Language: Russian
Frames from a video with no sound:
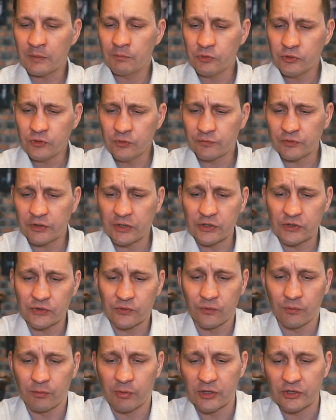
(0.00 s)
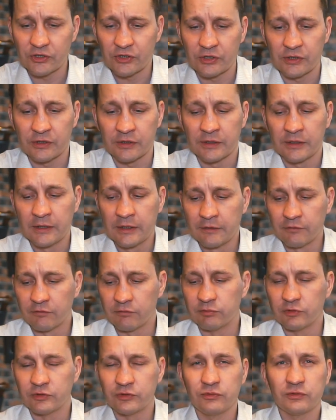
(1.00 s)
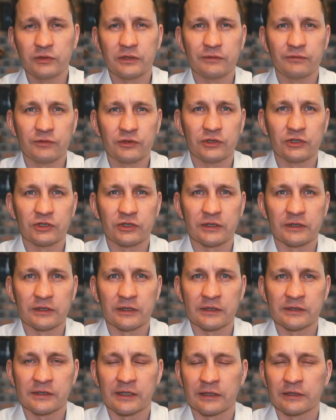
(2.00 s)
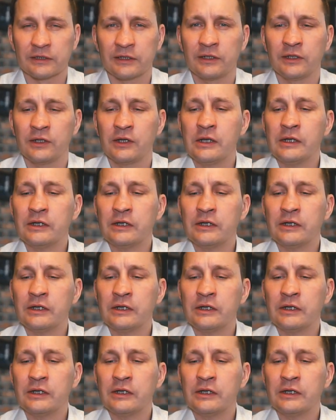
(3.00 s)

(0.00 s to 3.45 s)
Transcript: путем вторичного брожения в бутылке и выдержки на осадке.